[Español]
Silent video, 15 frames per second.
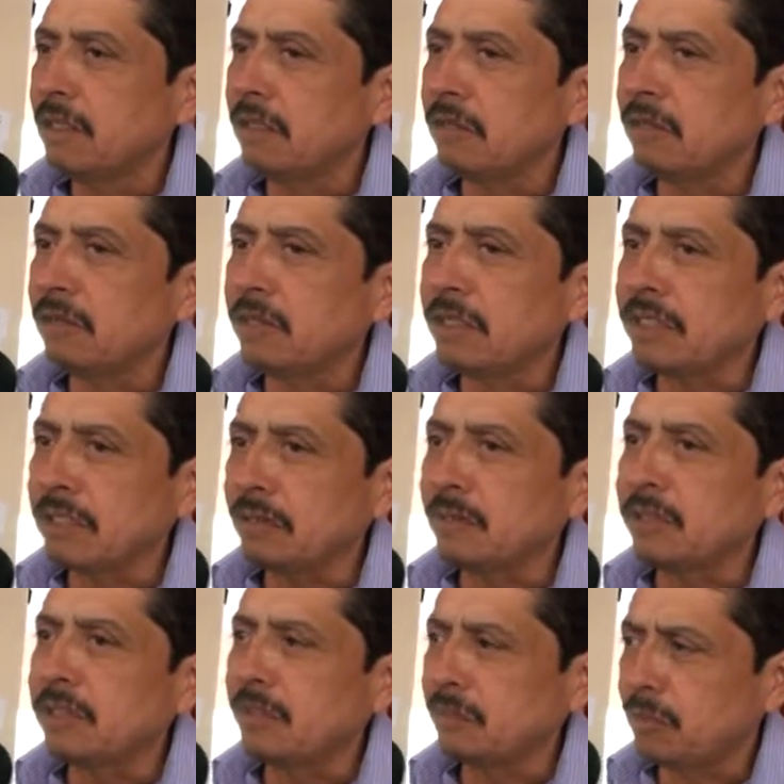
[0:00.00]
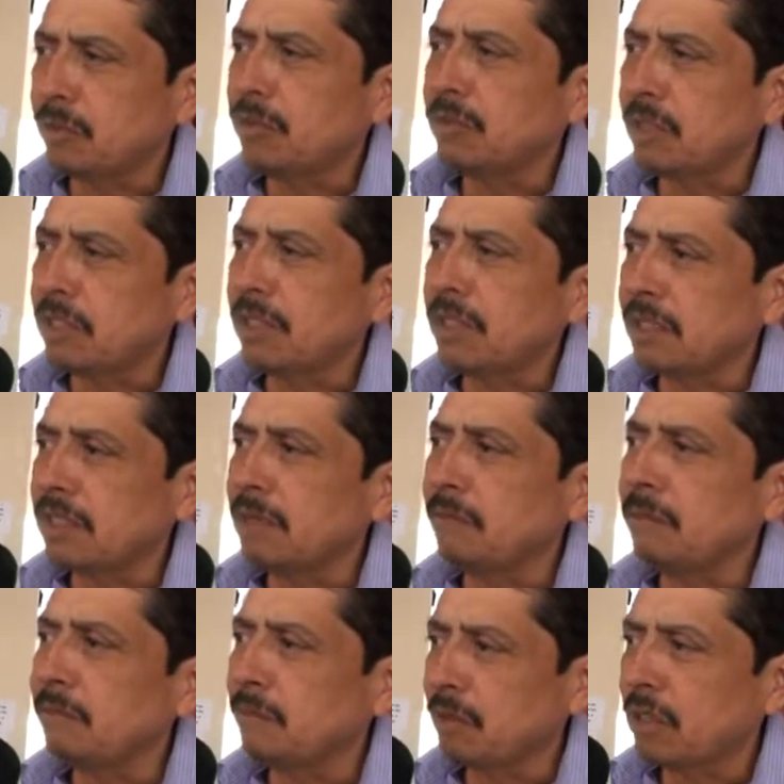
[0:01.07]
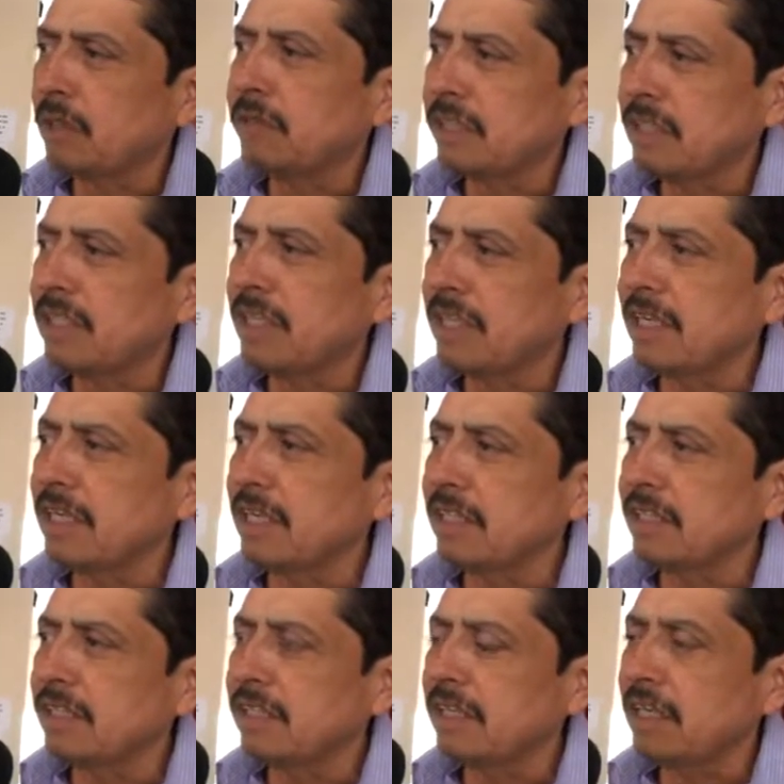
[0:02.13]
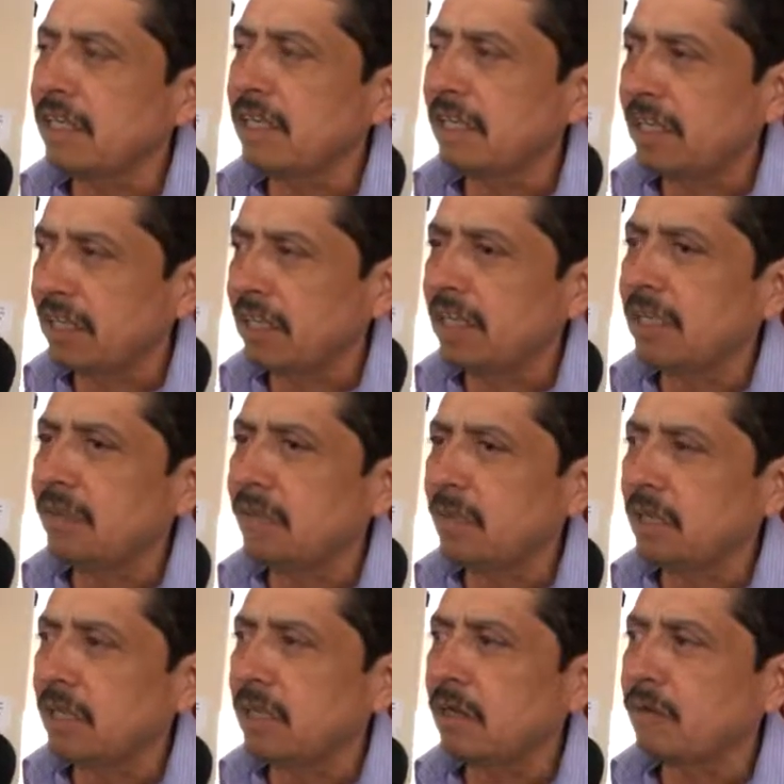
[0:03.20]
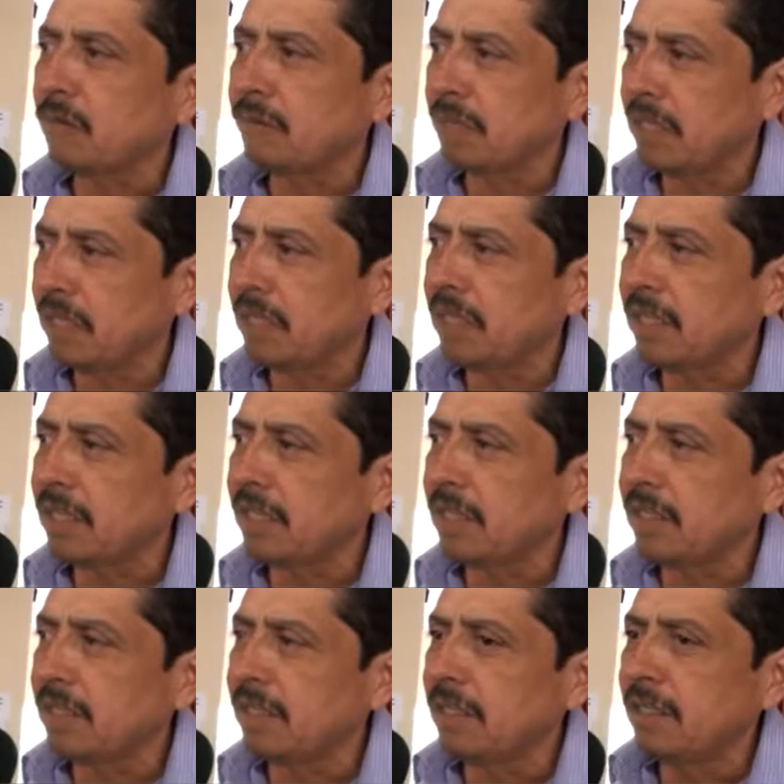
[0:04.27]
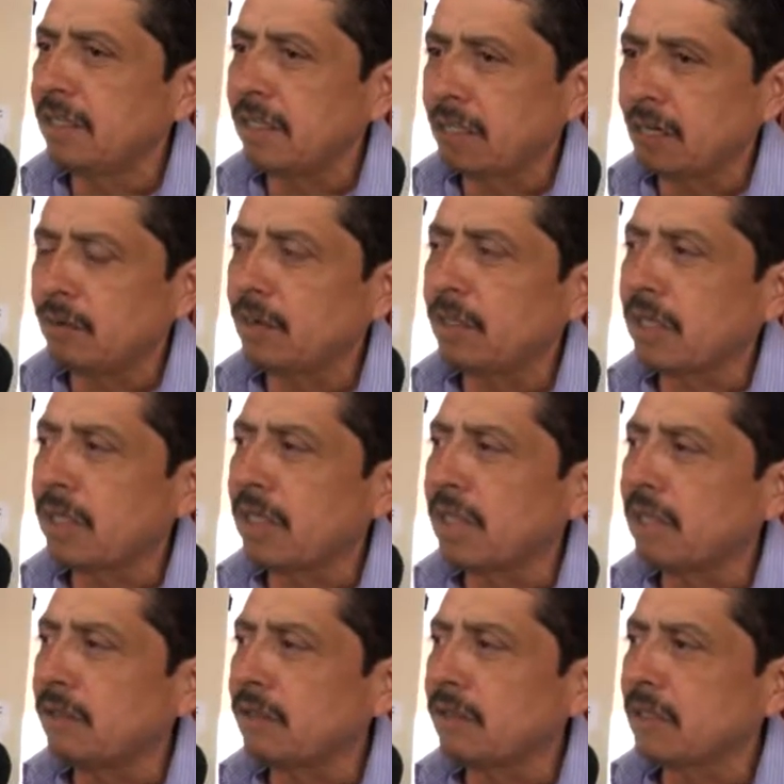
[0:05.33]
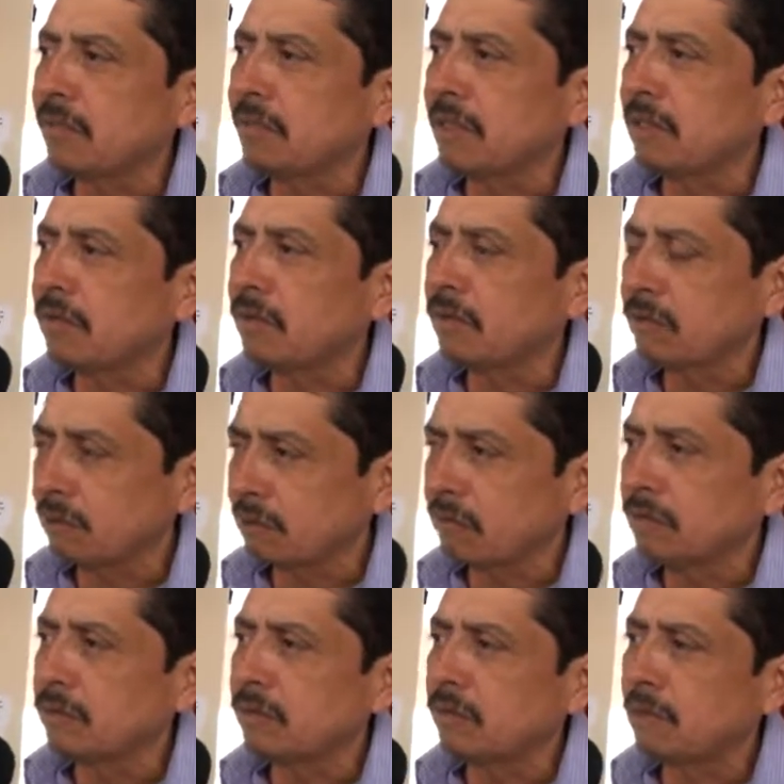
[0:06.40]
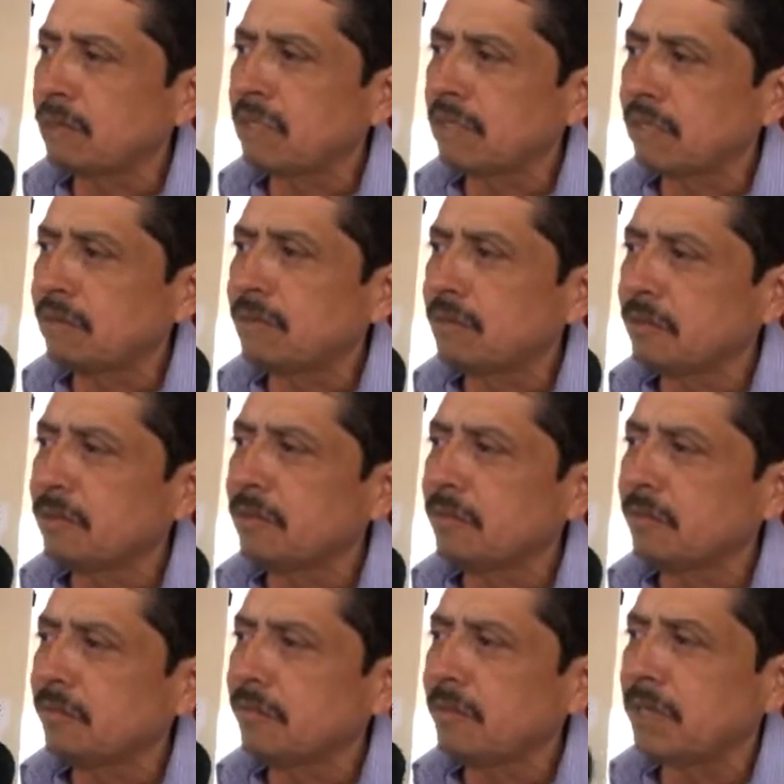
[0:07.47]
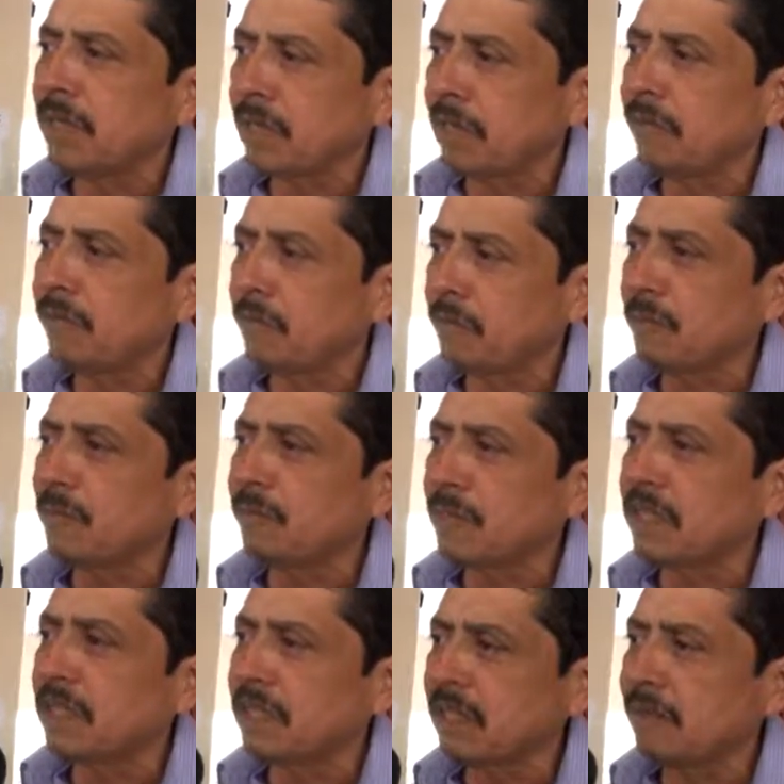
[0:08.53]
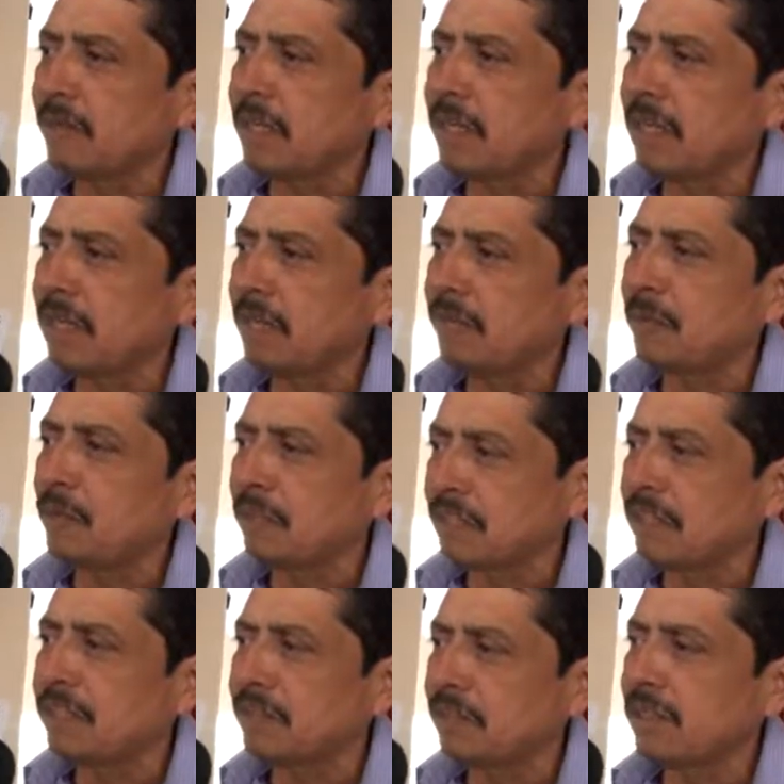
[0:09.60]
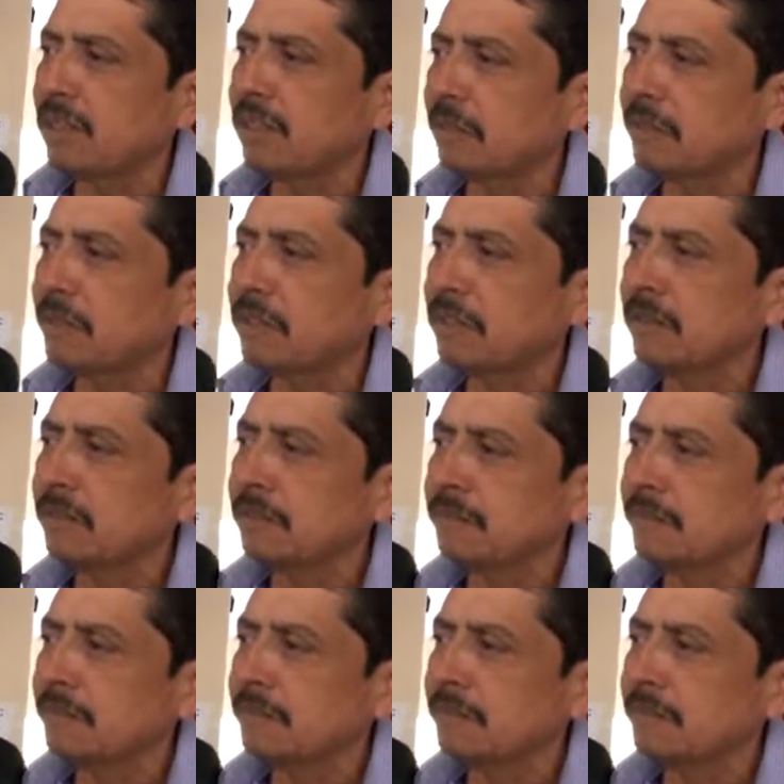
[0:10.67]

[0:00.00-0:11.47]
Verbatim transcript: Todavía estamos a punto de poderlos integrar. Si alguien tiene por ahí algún pendiente, que acude aquí al ayuntamiento y con todo gusto lo atendemos para que formen parte también de la priorización de las obras.